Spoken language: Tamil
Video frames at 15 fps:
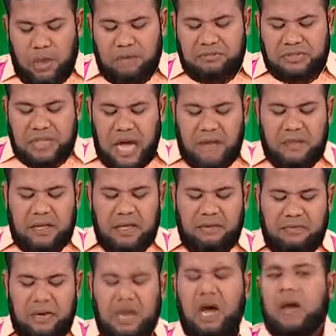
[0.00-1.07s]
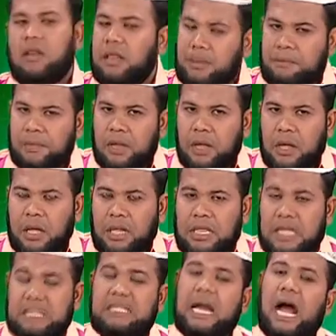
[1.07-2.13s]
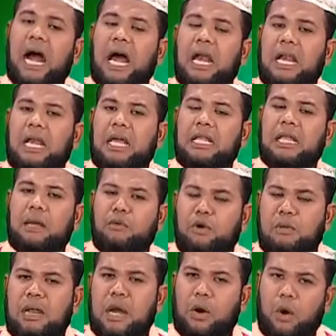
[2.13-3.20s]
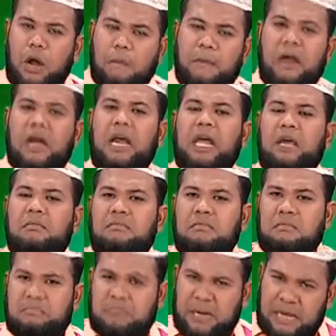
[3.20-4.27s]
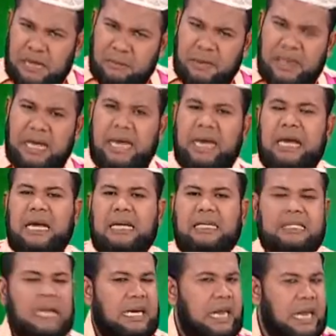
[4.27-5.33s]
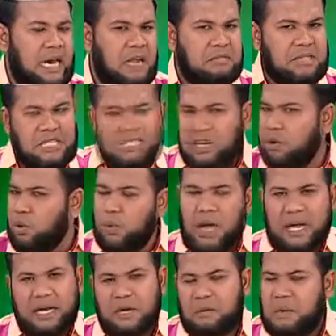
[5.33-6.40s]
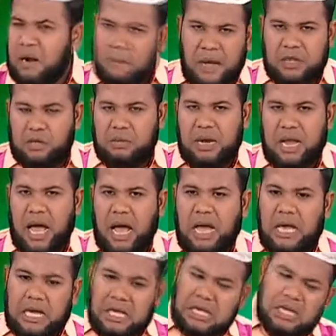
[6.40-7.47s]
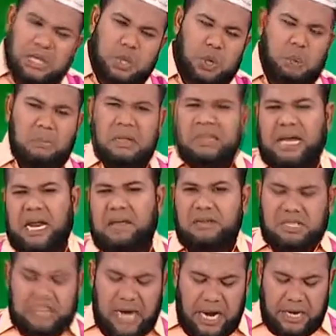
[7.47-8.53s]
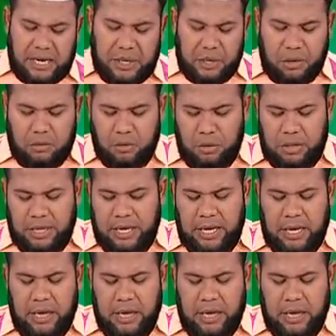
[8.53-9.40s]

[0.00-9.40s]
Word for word: இப்சாதிஹி ஃபில் தஜ்ஜால் இந்த பூமியில் குழப்பங்களையும் பெரிய பெரிய சண்டைகளையும் சச்சலும் உருவாக்கிட்டு இருப்பான்னு பார்த்தோம் இல்லையா இது ரொம்ப தலைவிரிச்சு ஆடிக்கிட்டு இருக்கும்போது